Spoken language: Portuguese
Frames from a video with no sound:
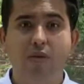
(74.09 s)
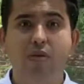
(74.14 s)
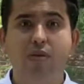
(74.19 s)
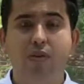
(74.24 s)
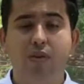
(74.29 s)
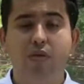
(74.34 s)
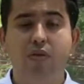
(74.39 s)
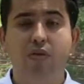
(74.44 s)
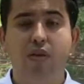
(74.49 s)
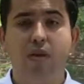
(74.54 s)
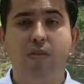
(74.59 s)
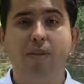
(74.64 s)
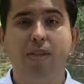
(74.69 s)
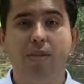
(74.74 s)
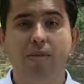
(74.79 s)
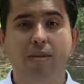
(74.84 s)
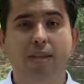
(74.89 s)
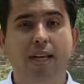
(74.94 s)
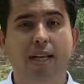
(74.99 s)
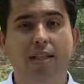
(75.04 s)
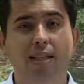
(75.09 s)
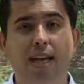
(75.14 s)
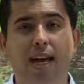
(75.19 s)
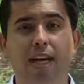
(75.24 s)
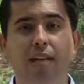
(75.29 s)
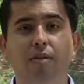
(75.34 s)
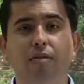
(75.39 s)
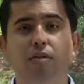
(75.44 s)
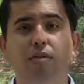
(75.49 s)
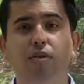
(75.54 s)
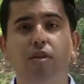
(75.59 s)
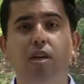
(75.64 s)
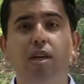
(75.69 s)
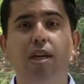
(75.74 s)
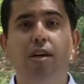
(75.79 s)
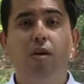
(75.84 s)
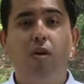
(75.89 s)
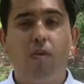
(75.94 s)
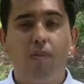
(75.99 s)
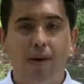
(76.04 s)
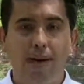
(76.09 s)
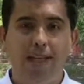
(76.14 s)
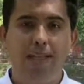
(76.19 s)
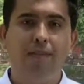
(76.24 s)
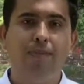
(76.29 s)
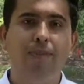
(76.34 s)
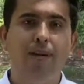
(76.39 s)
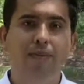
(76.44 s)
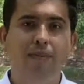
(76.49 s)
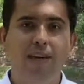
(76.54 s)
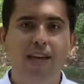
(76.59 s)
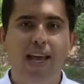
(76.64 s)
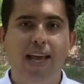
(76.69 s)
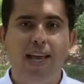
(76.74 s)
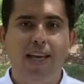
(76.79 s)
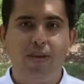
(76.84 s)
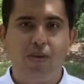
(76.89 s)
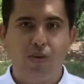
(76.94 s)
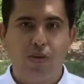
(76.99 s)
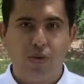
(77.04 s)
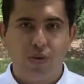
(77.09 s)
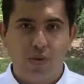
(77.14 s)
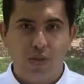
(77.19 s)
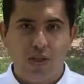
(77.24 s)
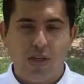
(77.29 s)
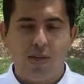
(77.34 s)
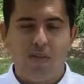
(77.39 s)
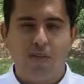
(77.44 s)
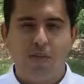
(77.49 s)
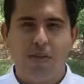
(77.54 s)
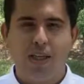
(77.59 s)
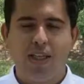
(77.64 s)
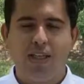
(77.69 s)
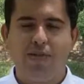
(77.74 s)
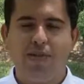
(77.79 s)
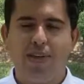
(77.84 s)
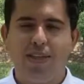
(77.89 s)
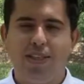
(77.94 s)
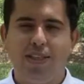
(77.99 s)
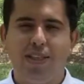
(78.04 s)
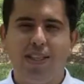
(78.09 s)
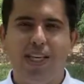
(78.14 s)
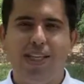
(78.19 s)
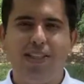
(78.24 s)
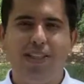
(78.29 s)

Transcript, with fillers: Os filhos homens são tratados com mais privilégios, muitas vezes, né?